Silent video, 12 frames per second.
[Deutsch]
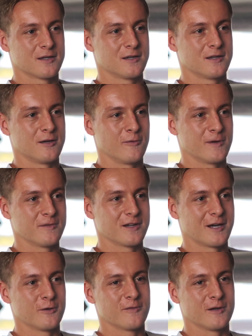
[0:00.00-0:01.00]
Äh, auch wenn wir
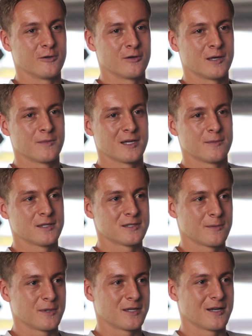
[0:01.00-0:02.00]
3-0 verloren haben
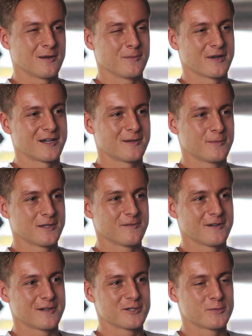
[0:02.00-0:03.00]
damals, habe ich da im rechten
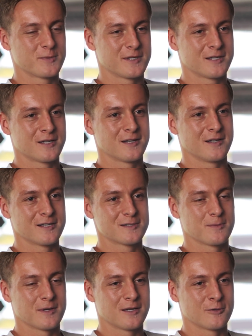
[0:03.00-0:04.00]
Mittelfeld gespielt.
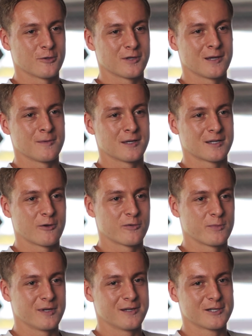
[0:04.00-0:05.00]
Links bei Tottenham hat
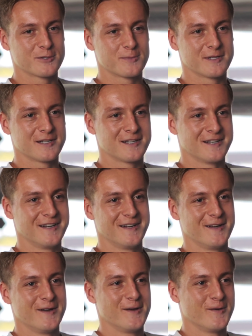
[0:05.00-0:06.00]
Gareth Bale gespielt.
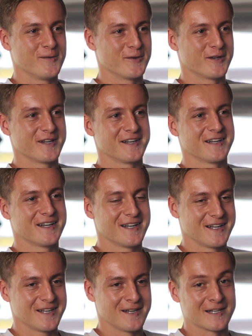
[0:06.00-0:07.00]
Von
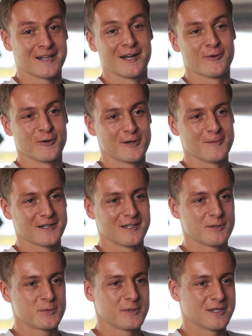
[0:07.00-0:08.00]
daher, er hat kein Tor gemacht in
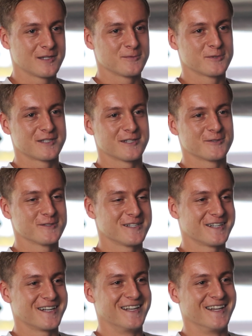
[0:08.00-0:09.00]
dem Spiel, das muss ich dazu
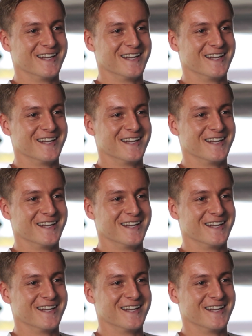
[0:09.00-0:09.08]
sagen.